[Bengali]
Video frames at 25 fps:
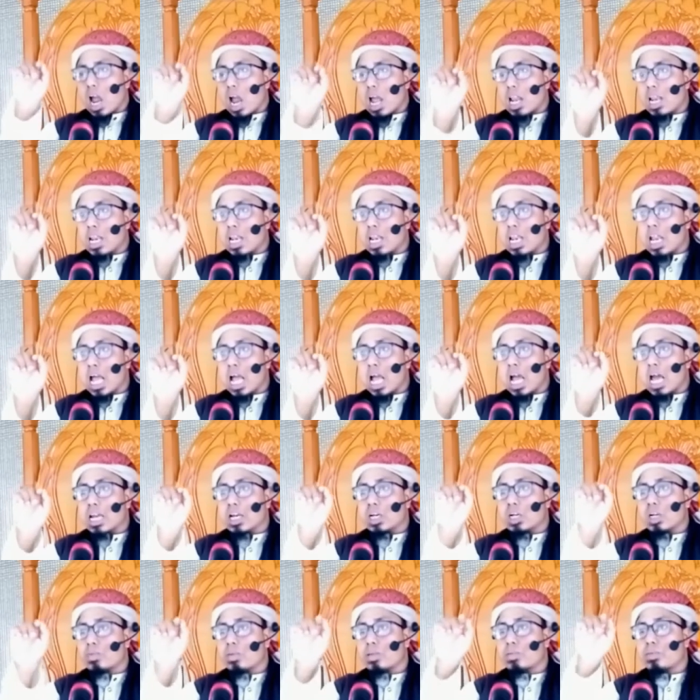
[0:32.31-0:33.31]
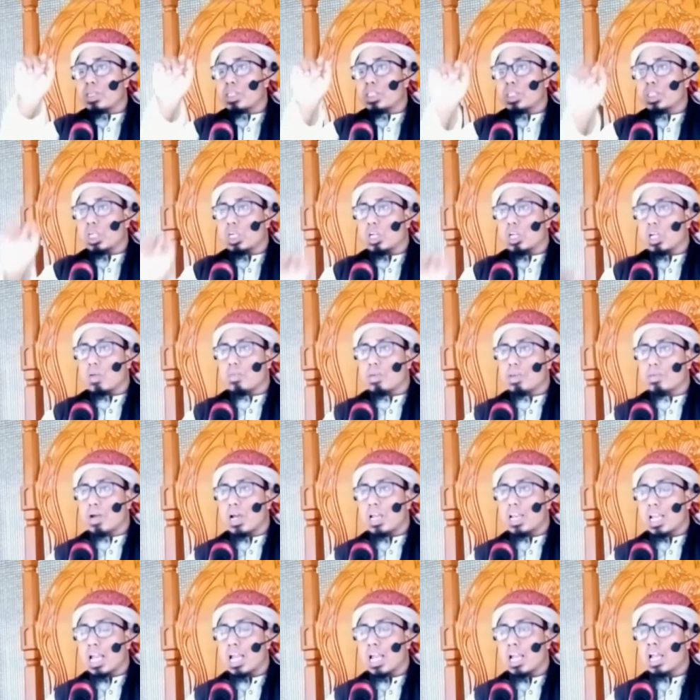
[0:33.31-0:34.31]
আল্লাহর নবী বিশ্ব নবী
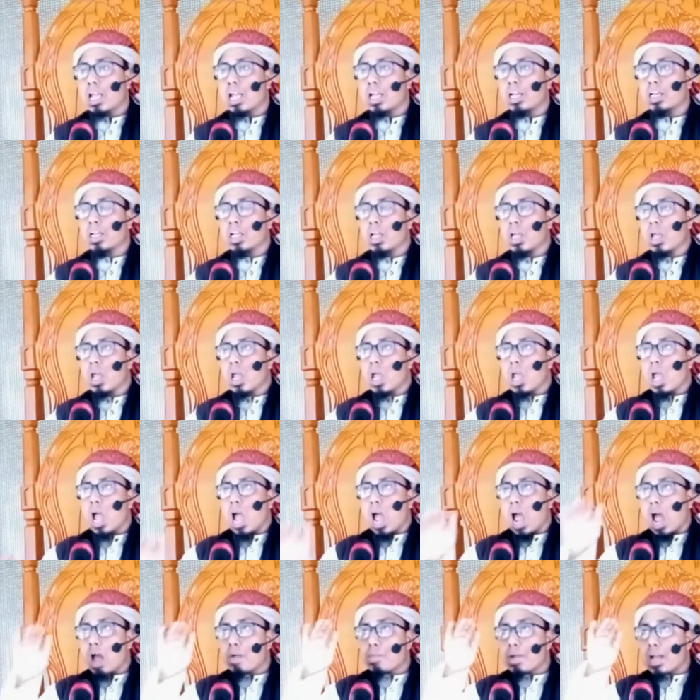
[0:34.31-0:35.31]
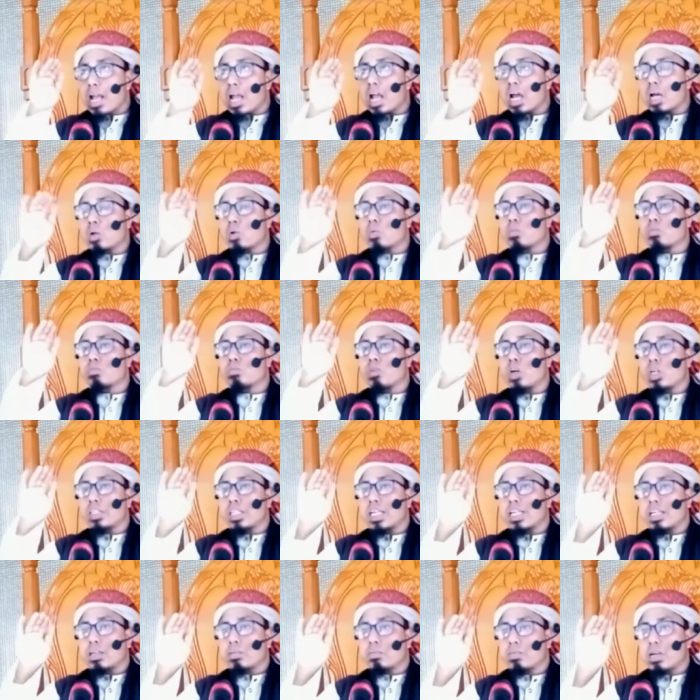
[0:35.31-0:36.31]
বলেন আমার
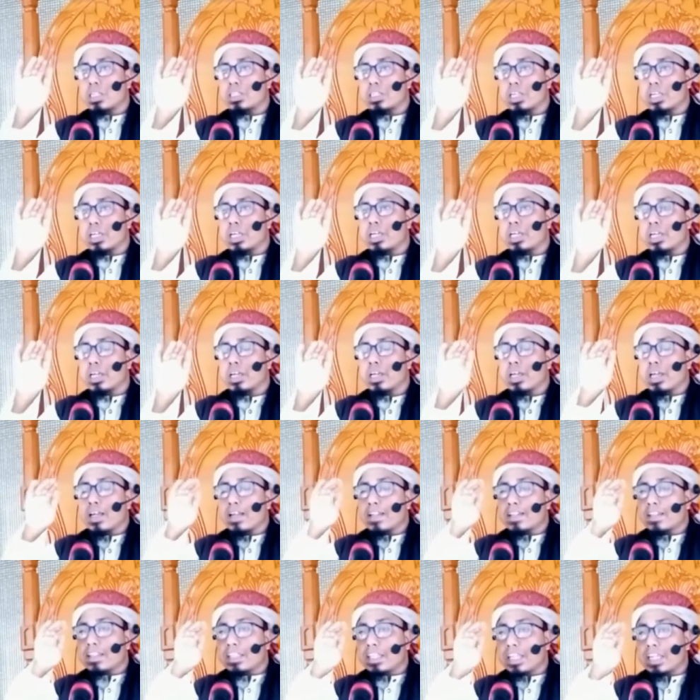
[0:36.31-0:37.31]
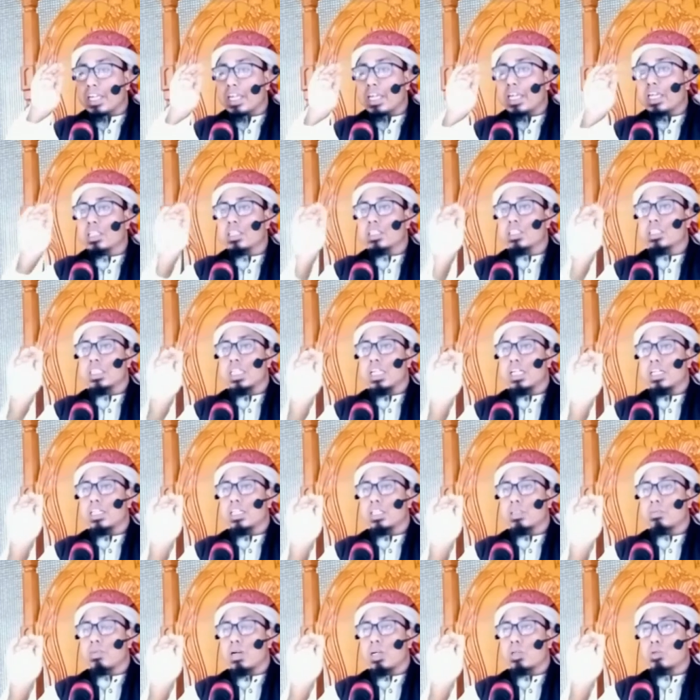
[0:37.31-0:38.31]
উম্মতের মাঝে তিন
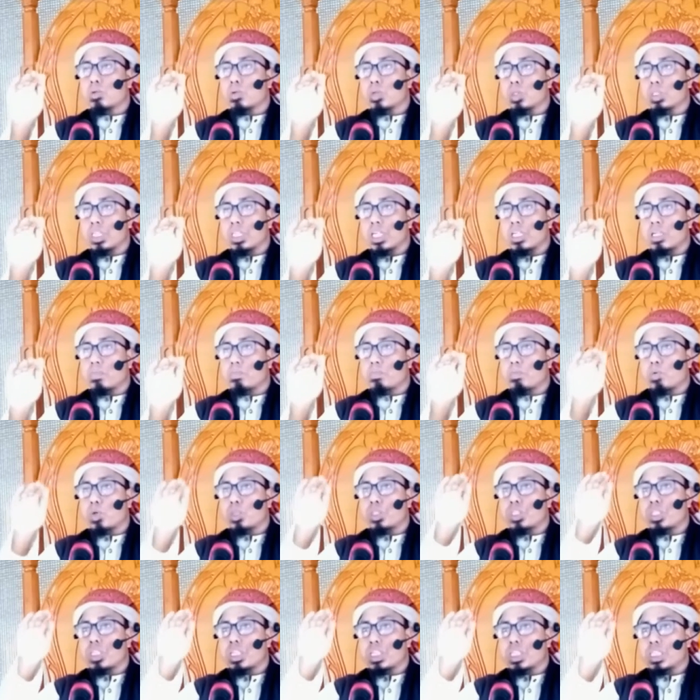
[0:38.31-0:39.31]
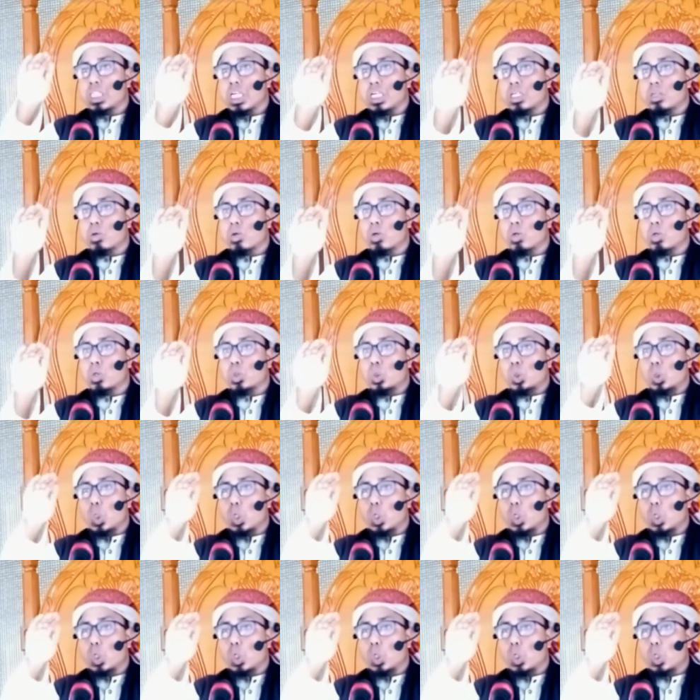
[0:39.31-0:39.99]
শ্রেণীর মানুষের পজিশন হলো